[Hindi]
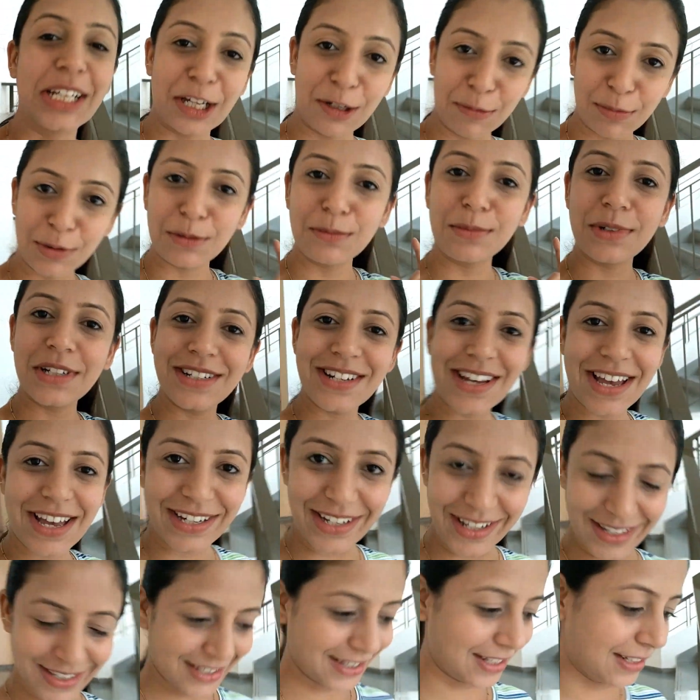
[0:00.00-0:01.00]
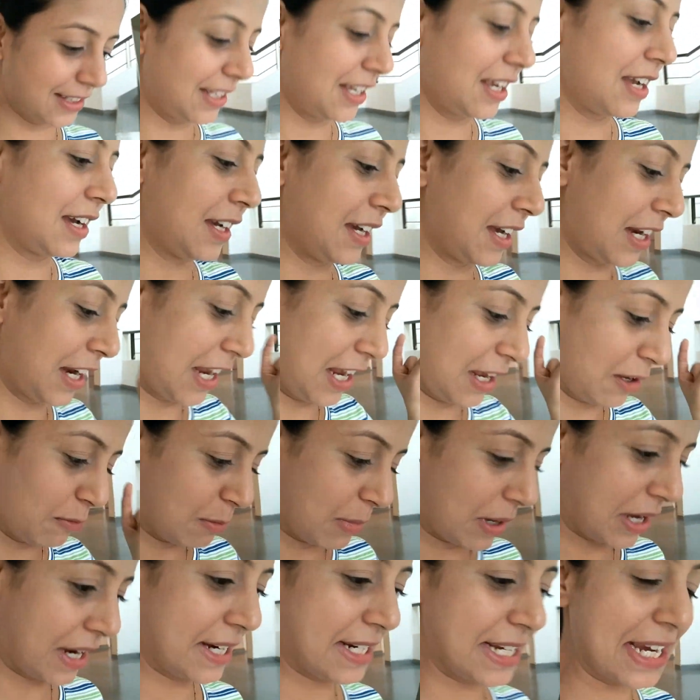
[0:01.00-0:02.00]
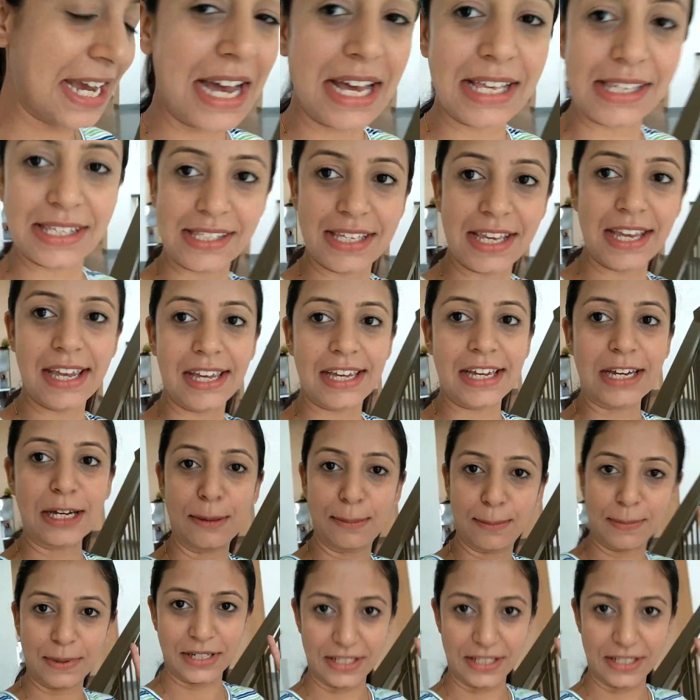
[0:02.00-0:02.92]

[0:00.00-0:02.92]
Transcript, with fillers: घर पर मैं जा नहीं सकती अगर एक बार यहाँ से घर